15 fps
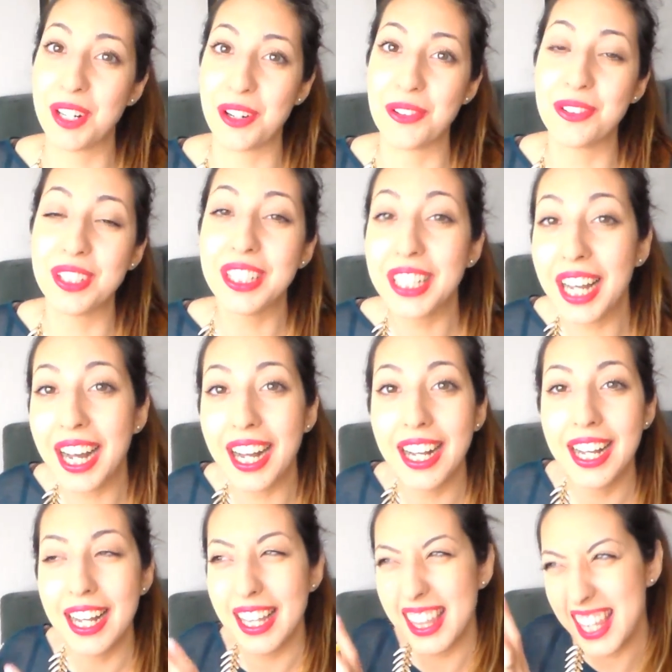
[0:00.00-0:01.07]
mi rutina
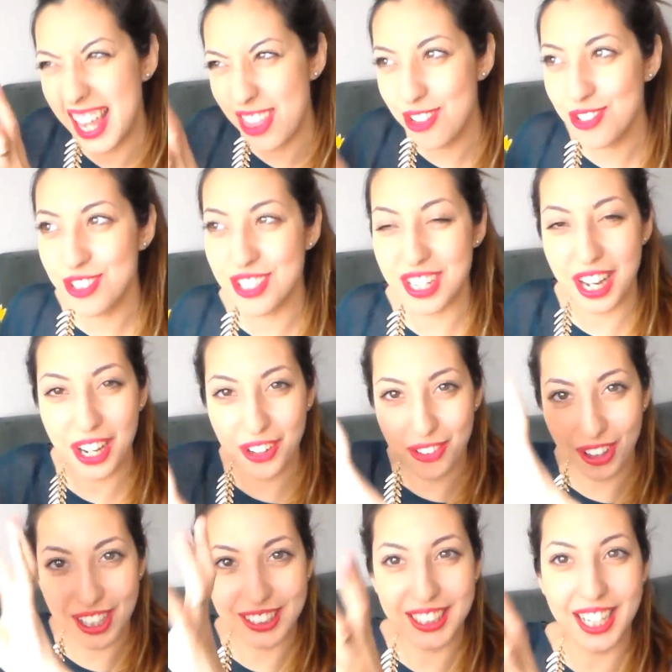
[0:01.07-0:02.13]
de ducha,
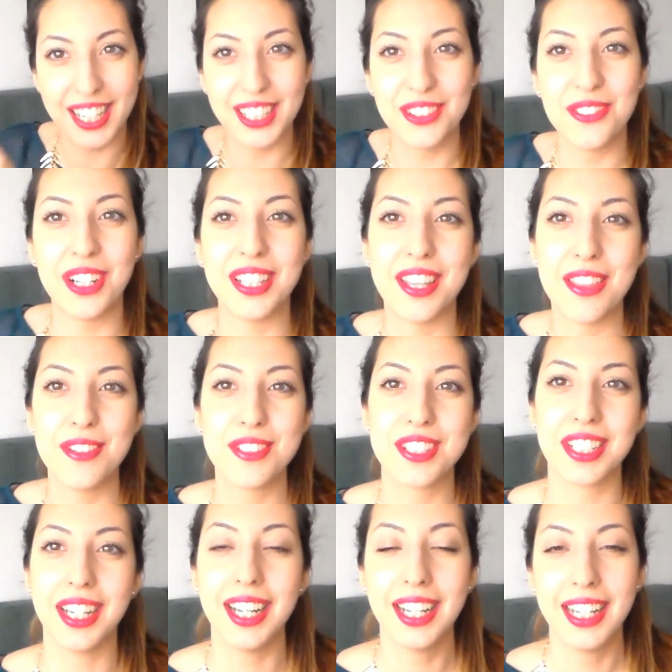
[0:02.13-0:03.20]
cuál es el ritual de
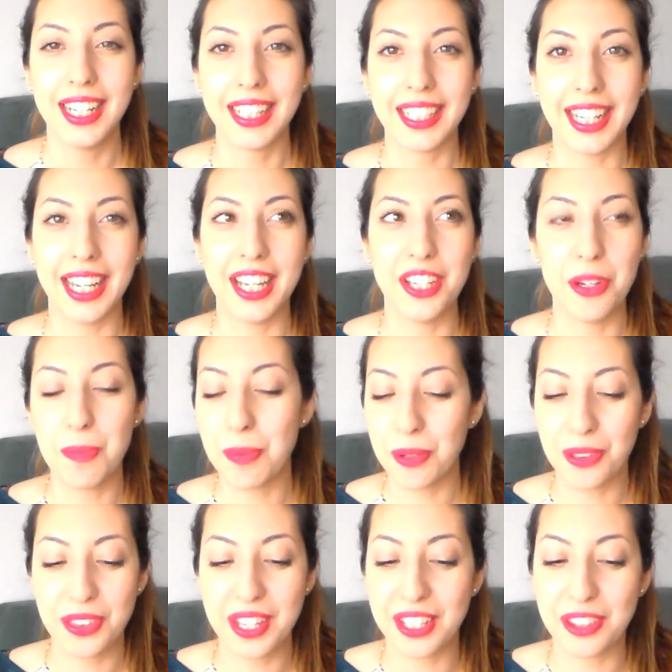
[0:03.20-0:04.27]
ducha, que yo
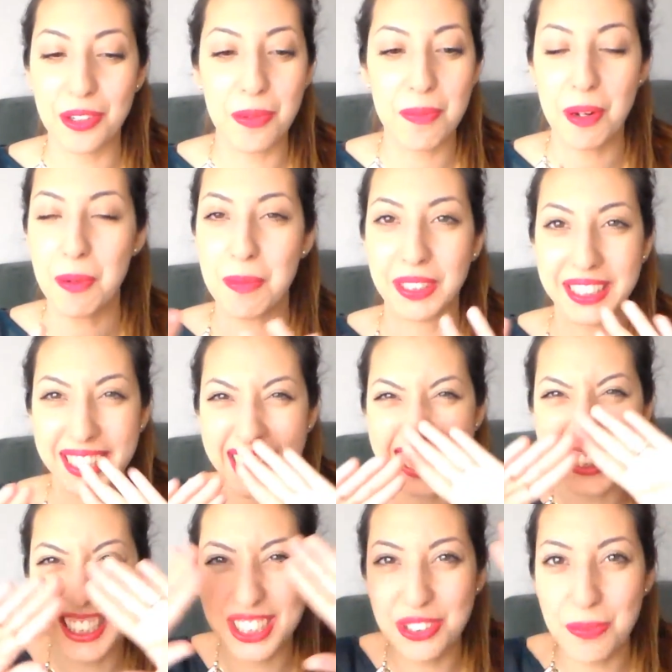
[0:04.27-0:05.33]
por cierto me lo pasé
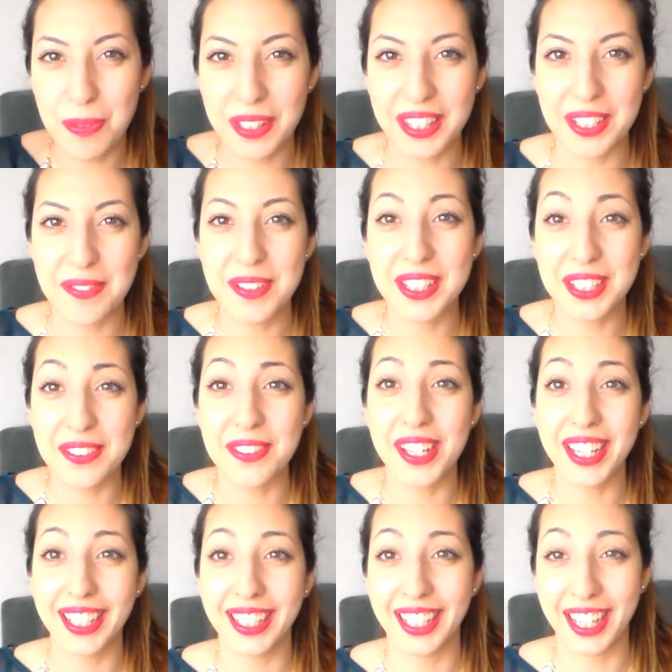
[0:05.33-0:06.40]
estupendamente
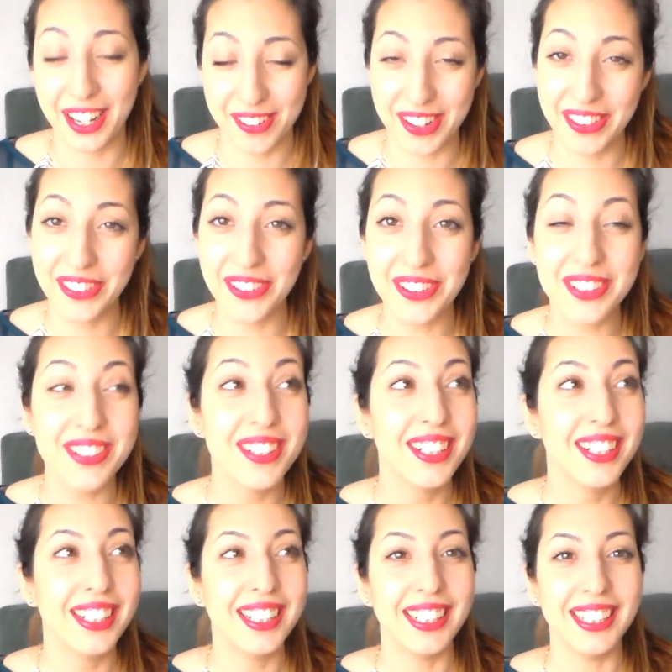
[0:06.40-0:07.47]
bien grabándolo
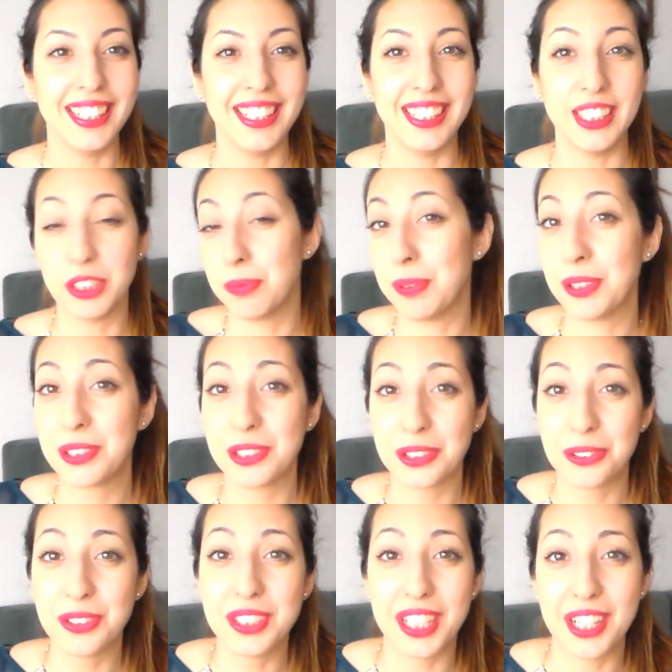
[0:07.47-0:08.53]
y espero que
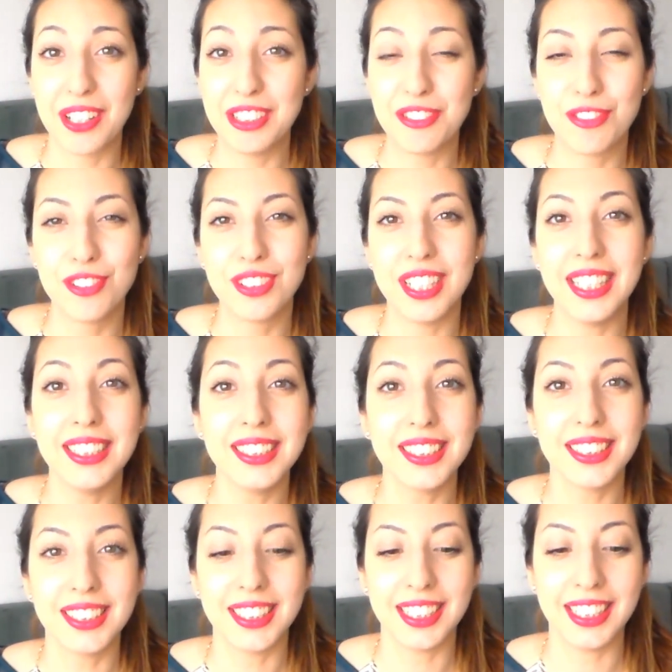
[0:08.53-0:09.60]
os guste, que lo
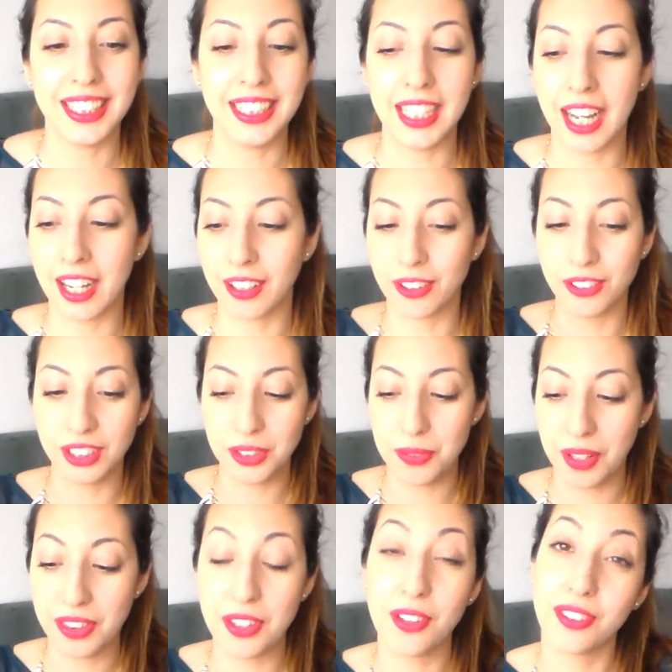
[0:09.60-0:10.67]
disfrutéis y a
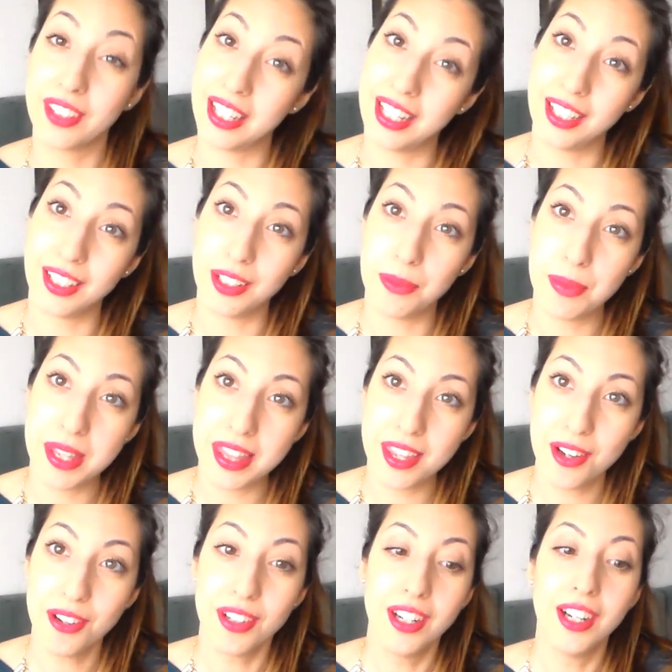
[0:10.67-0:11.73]
continuación del
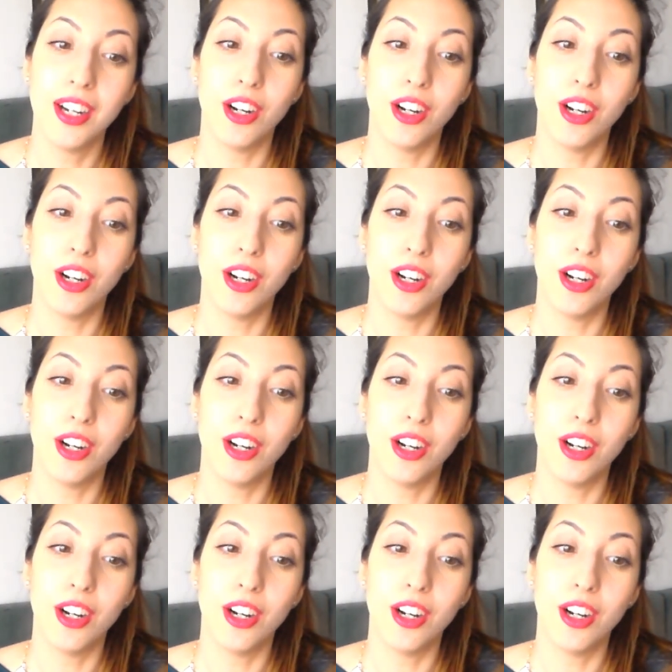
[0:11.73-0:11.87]
vídeo